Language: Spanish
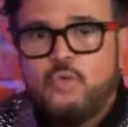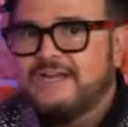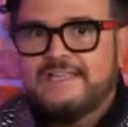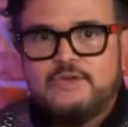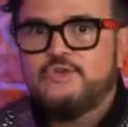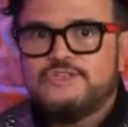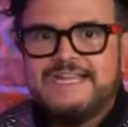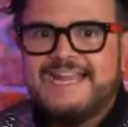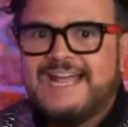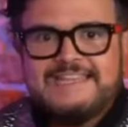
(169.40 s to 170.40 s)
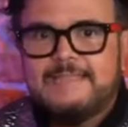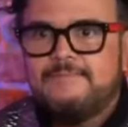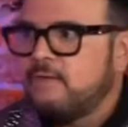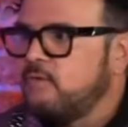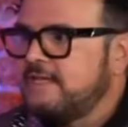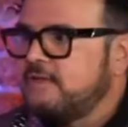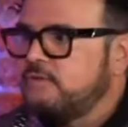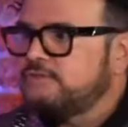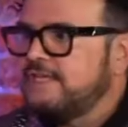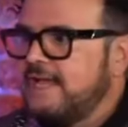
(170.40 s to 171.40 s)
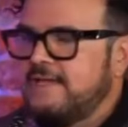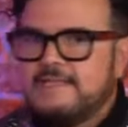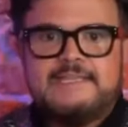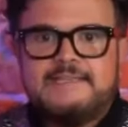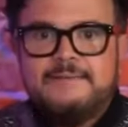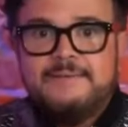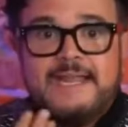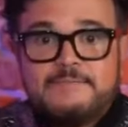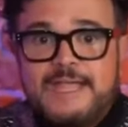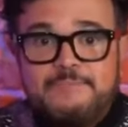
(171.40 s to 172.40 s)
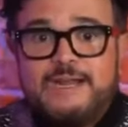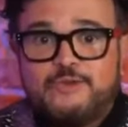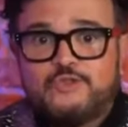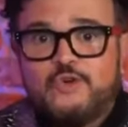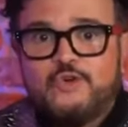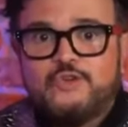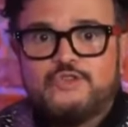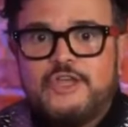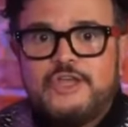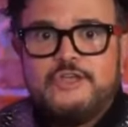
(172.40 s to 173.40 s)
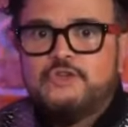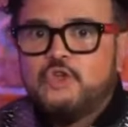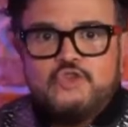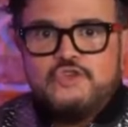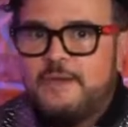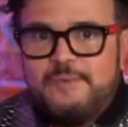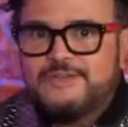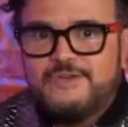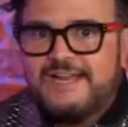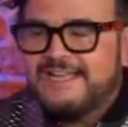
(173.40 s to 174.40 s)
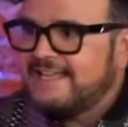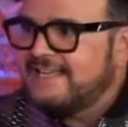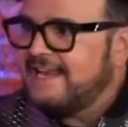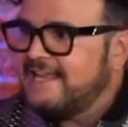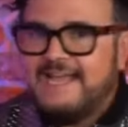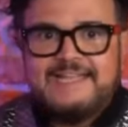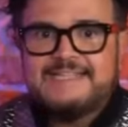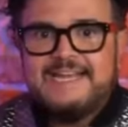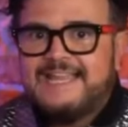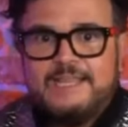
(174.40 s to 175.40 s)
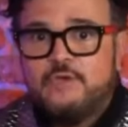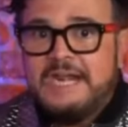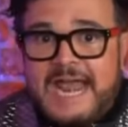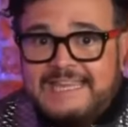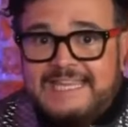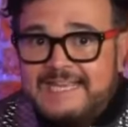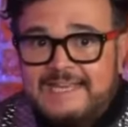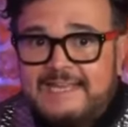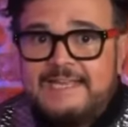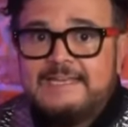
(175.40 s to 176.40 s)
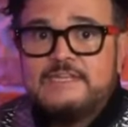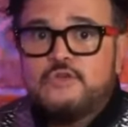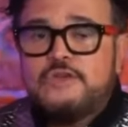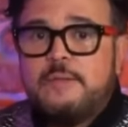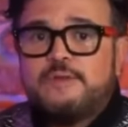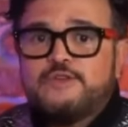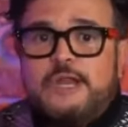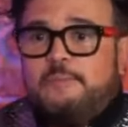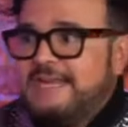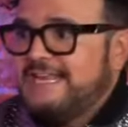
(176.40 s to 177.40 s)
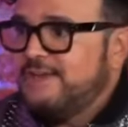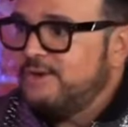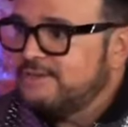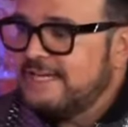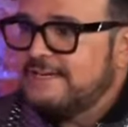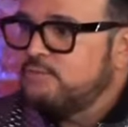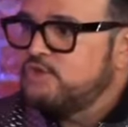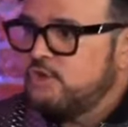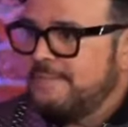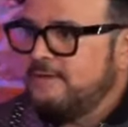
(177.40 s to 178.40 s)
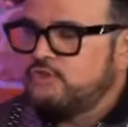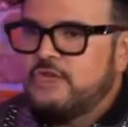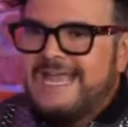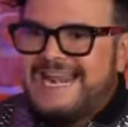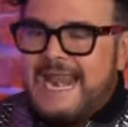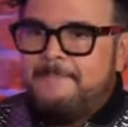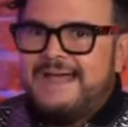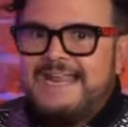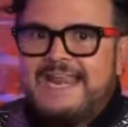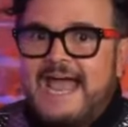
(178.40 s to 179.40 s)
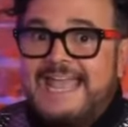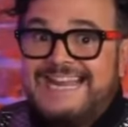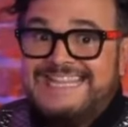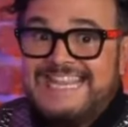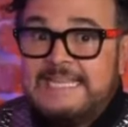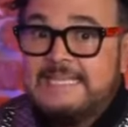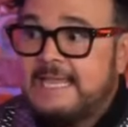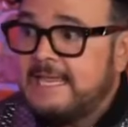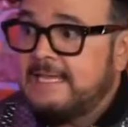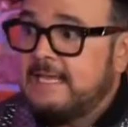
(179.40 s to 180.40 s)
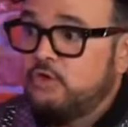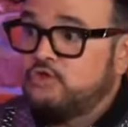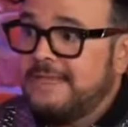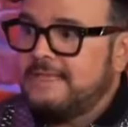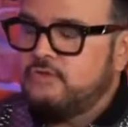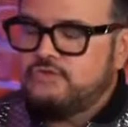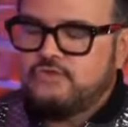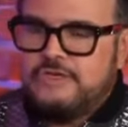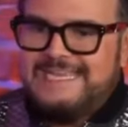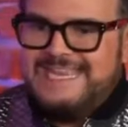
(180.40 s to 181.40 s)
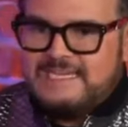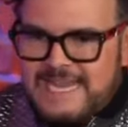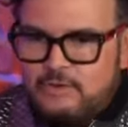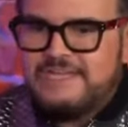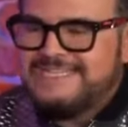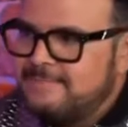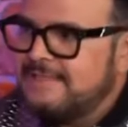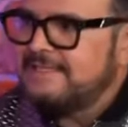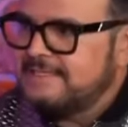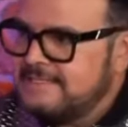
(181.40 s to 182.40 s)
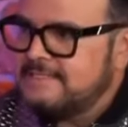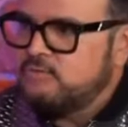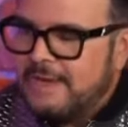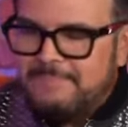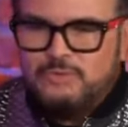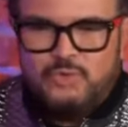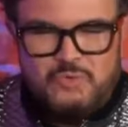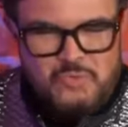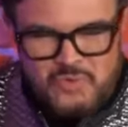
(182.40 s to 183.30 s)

hecho cualquier cosa negativa, cualquier cosa, y de veras véanme a los ojos, no soy una persona que quiera hacerle daño a nadie, ni soy una persona peligrosa, ni mucho menos. La manera, el tinte en que los medios, y es algo que sí me entristece, un capítulo